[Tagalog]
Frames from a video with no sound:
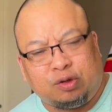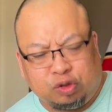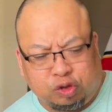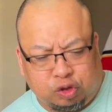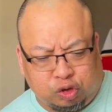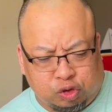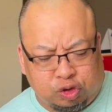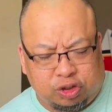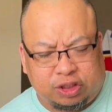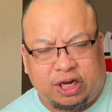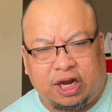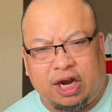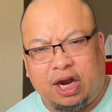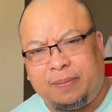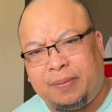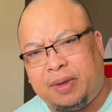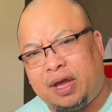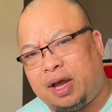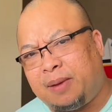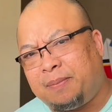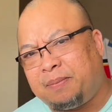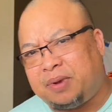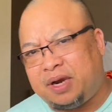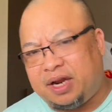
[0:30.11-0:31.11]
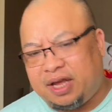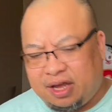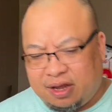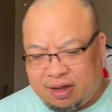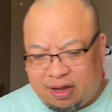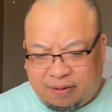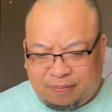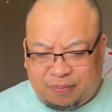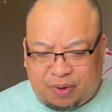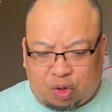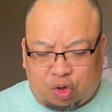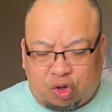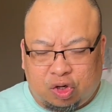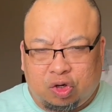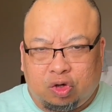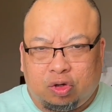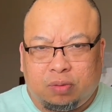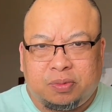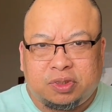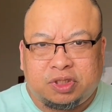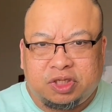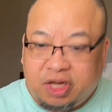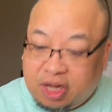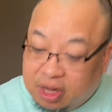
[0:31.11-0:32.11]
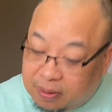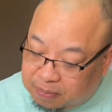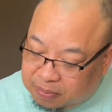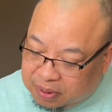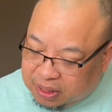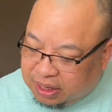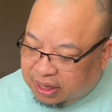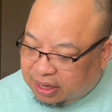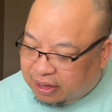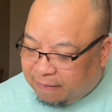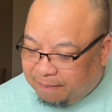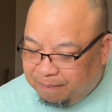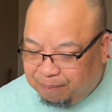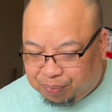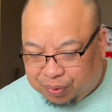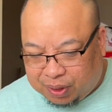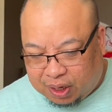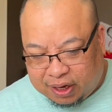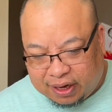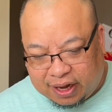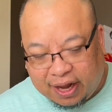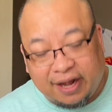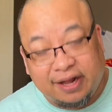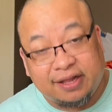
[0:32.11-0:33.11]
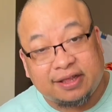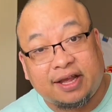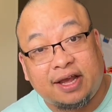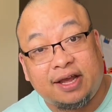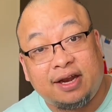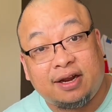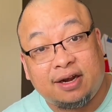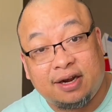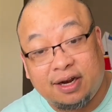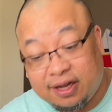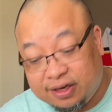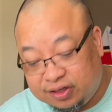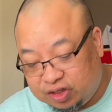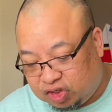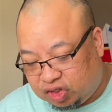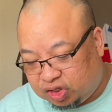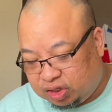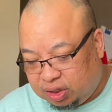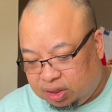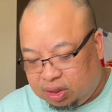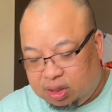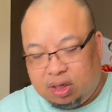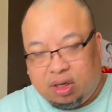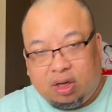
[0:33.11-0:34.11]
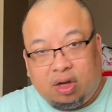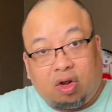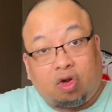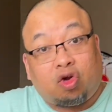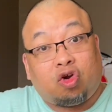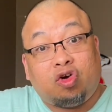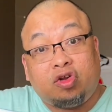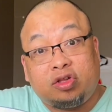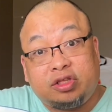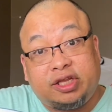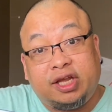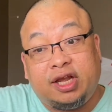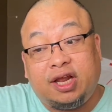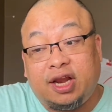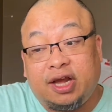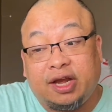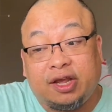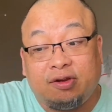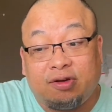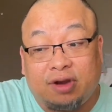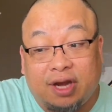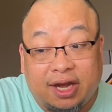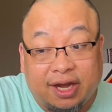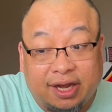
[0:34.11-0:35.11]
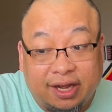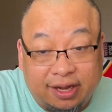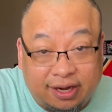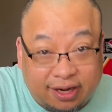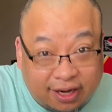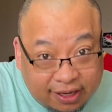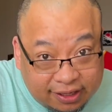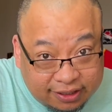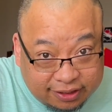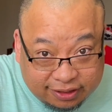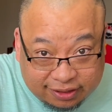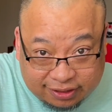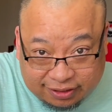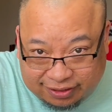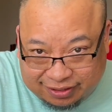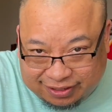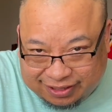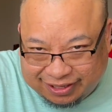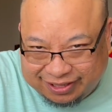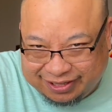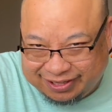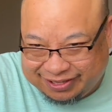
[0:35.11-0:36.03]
Gusto ko sana may ampalaya. Pero naubos na yung ampalaya. Kain tayo ng lunch. Konti lang yung aking rice.